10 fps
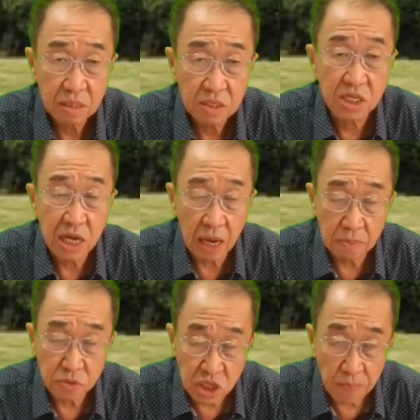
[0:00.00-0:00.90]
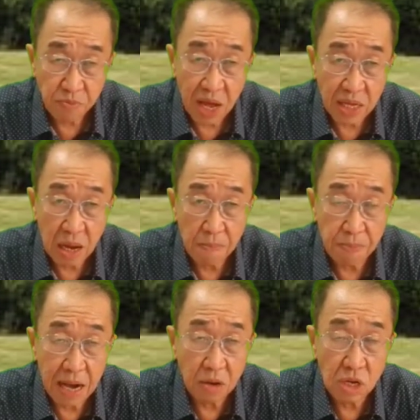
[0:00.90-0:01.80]
di dalam ciptaan yang
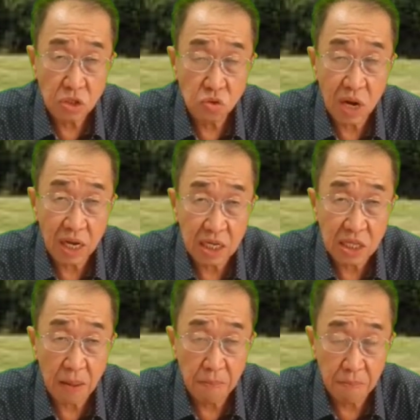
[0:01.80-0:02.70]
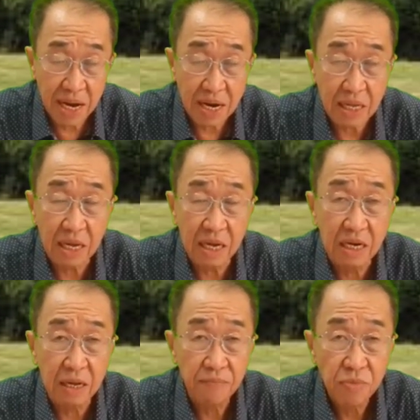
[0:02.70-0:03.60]
baru yang sudah kita miliki
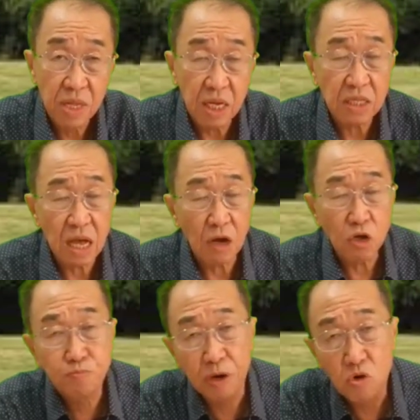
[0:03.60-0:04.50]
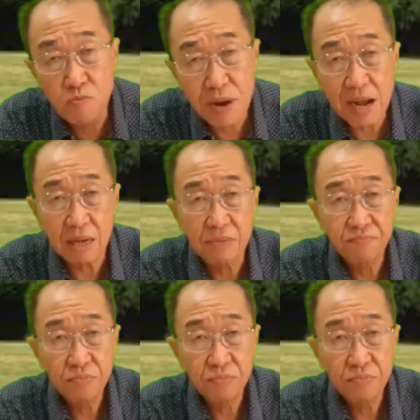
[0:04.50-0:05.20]
ini kita harus berubah